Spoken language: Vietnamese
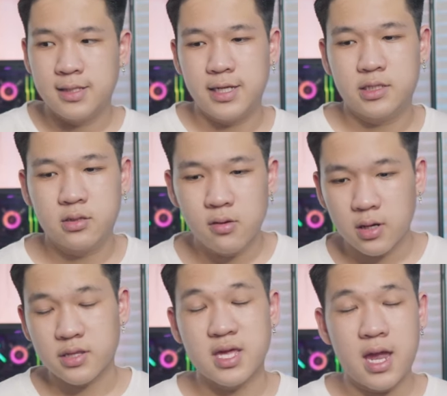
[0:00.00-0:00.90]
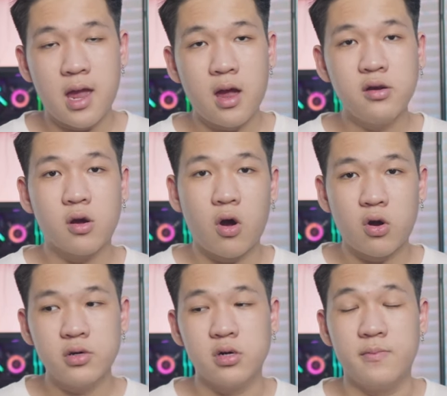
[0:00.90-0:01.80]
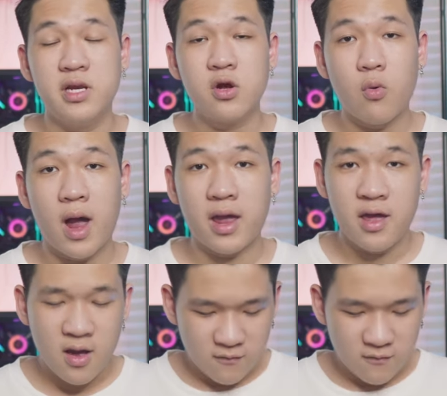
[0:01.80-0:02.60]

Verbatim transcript: thì thường là sẽ được order ở bên nước ngoài.